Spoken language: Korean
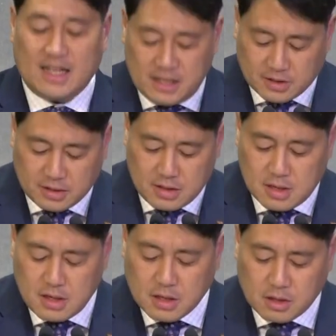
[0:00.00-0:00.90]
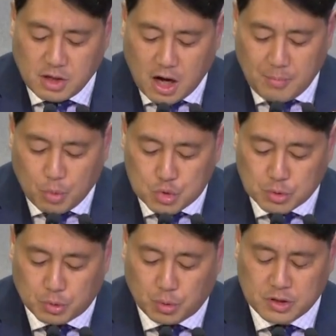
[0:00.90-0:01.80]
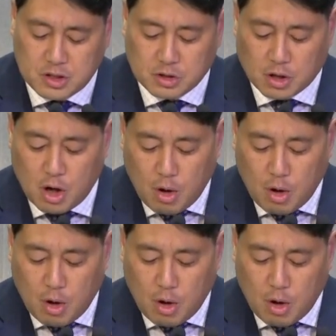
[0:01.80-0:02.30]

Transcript: 않는 그러한 모습으로 즉